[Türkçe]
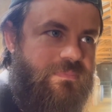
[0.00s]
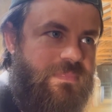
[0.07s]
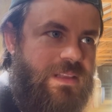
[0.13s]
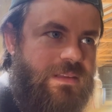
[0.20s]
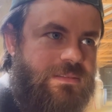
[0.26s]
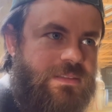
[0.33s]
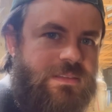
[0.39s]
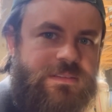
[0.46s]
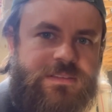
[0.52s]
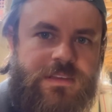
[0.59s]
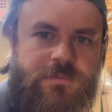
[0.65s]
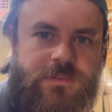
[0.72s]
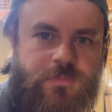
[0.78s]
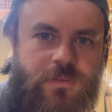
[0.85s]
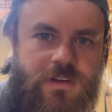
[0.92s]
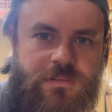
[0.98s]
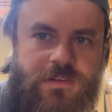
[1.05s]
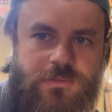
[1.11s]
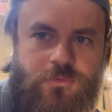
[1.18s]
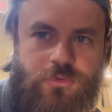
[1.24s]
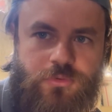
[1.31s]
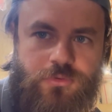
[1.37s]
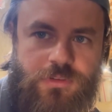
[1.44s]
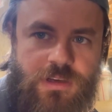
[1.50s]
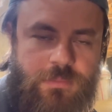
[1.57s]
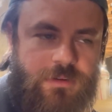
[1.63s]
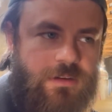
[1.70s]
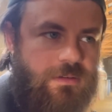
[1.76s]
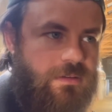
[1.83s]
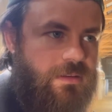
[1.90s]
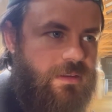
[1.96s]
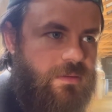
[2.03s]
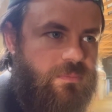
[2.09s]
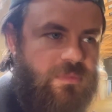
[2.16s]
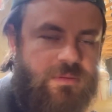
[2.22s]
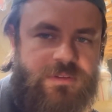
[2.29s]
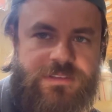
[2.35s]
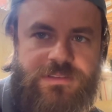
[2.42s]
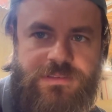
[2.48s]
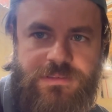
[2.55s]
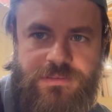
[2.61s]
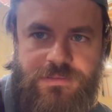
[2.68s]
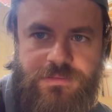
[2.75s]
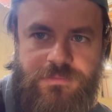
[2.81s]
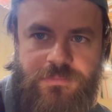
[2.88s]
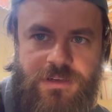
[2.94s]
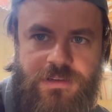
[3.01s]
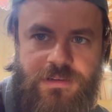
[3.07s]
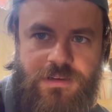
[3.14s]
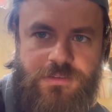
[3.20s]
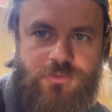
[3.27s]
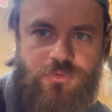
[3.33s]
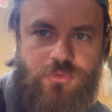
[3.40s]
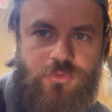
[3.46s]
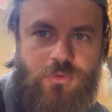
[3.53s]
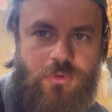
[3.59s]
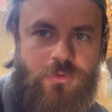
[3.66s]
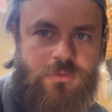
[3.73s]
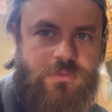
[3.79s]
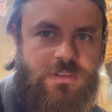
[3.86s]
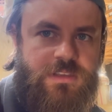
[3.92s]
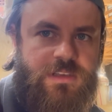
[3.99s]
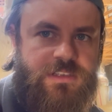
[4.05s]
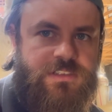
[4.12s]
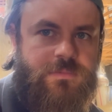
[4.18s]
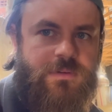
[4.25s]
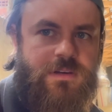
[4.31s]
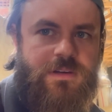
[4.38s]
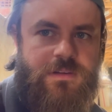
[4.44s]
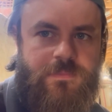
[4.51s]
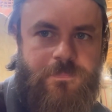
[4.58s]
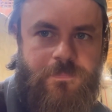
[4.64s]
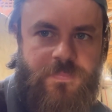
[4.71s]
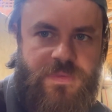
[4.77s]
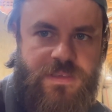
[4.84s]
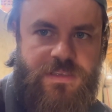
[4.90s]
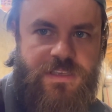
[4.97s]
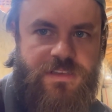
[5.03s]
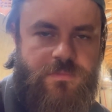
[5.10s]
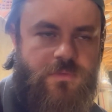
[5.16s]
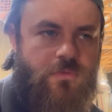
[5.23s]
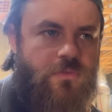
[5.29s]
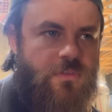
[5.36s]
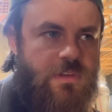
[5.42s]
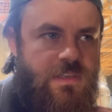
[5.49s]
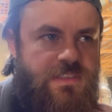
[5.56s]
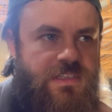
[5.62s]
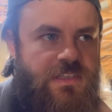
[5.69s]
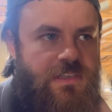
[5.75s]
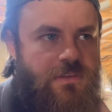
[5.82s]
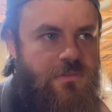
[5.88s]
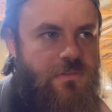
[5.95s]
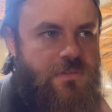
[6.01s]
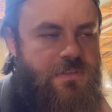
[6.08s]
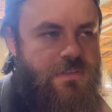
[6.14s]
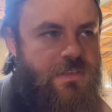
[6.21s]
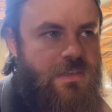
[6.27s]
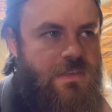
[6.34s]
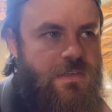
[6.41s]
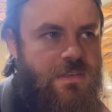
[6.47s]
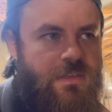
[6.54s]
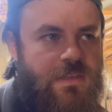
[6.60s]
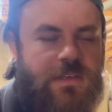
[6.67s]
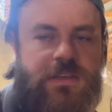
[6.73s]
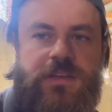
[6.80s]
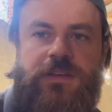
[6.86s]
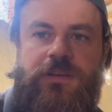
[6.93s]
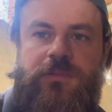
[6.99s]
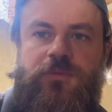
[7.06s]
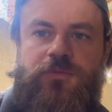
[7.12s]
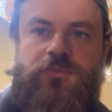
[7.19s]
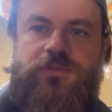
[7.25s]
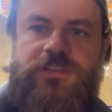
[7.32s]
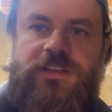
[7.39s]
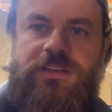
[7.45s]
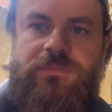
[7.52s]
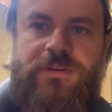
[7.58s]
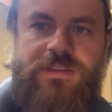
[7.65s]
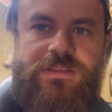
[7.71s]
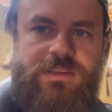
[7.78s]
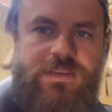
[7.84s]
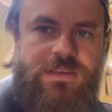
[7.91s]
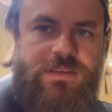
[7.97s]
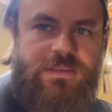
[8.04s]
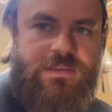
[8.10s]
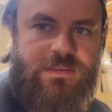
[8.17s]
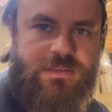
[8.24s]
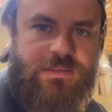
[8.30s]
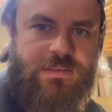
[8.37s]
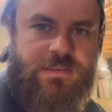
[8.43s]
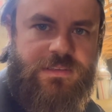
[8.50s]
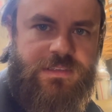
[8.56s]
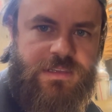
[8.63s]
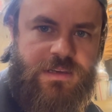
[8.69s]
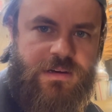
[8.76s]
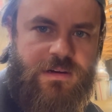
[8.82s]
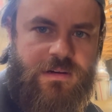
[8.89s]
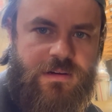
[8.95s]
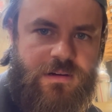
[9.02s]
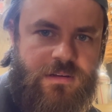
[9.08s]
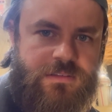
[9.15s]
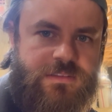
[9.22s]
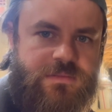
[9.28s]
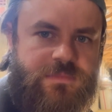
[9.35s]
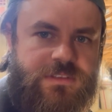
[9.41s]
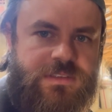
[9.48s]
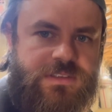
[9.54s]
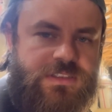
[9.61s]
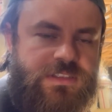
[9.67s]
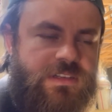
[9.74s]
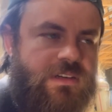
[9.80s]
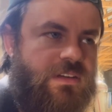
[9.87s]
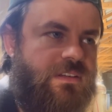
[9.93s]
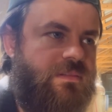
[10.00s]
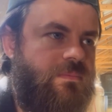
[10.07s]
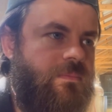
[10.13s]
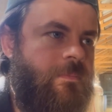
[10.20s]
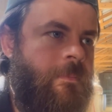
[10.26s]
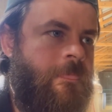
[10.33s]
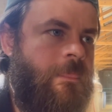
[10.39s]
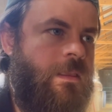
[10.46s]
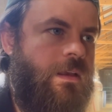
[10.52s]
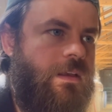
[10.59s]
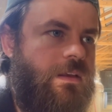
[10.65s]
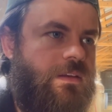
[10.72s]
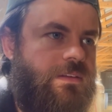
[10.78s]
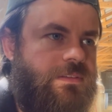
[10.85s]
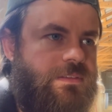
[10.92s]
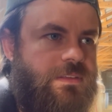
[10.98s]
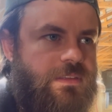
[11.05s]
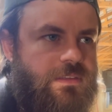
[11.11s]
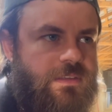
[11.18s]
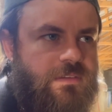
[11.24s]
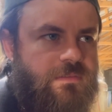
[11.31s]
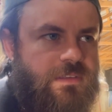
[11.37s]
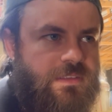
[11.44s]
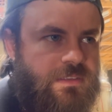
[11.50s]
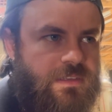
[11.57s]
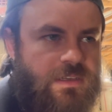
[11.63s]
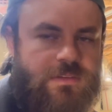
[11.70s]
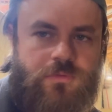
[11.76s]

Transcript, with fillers: E, dedi Samet bu hayvan kurudu ama memesi bayağı süt doldu dedi. Acaba yeni mi kuruya çekiliyor işte. E, bunun üzerine ben de e, ineği aldığımız kişiyi aradım. E, dedi evet ineğin